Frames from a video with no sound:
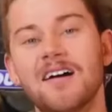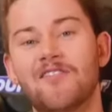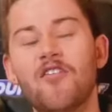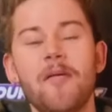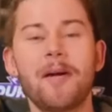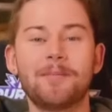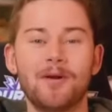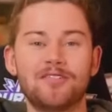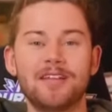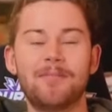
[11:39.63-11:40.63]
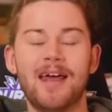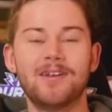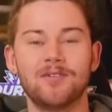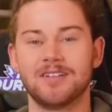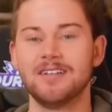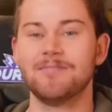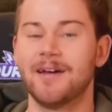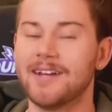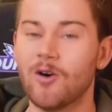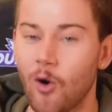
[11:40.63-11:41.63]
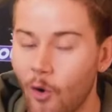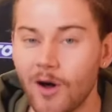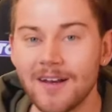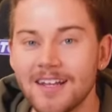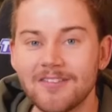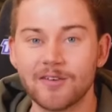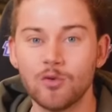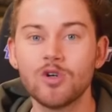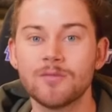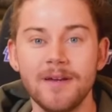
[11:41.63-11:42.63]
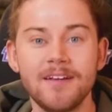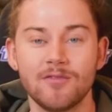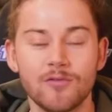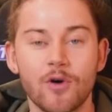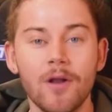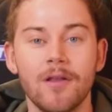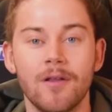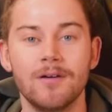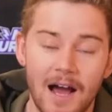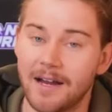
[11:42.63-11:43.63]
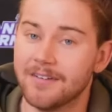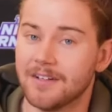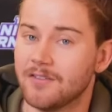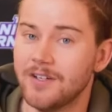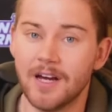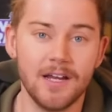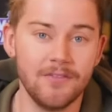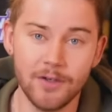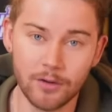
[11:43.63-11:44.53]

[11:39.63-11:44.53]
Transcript: Wo wir aber gerade bei lustigen Beleidigungen sind, man hat ordentlich versucht, mich zu fronten. Einerseits wieder in